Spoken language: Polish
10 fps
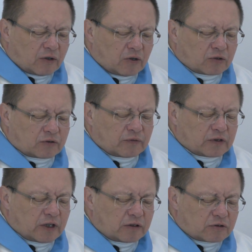od
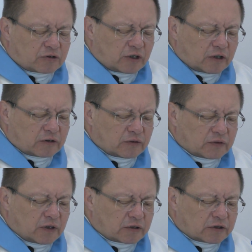wnętrza, to
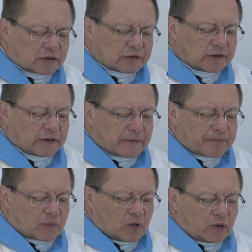znaczy
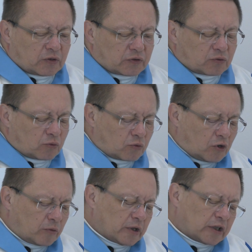to jest
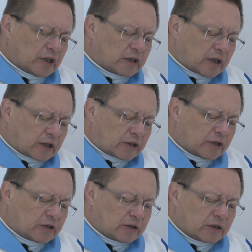uruchomienie
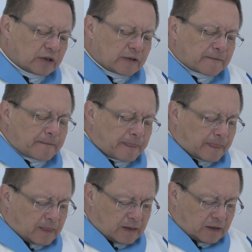takiej,
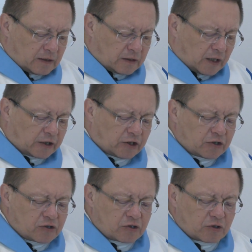e,
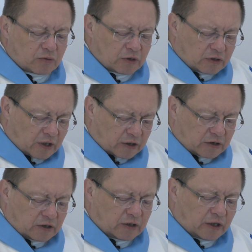takiej siły,
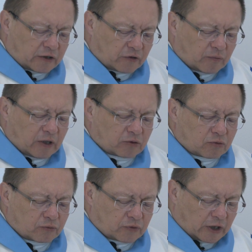takich
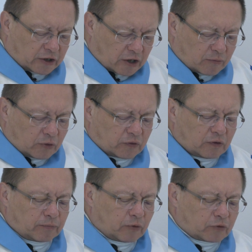charyzmatów, takiej
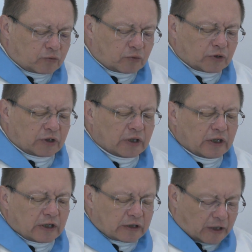mocy posługi,
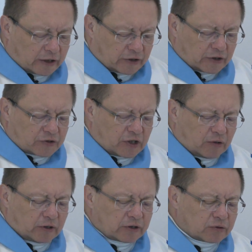takich
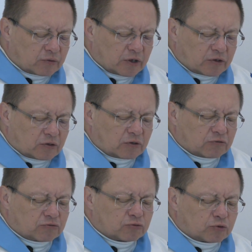działań, które
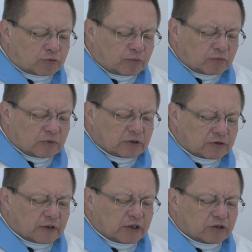tylko Duch
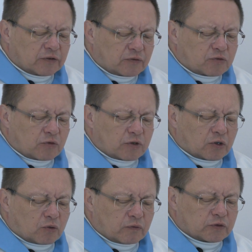Święty w
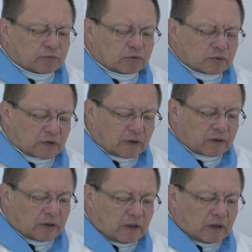człowieku wzbudza,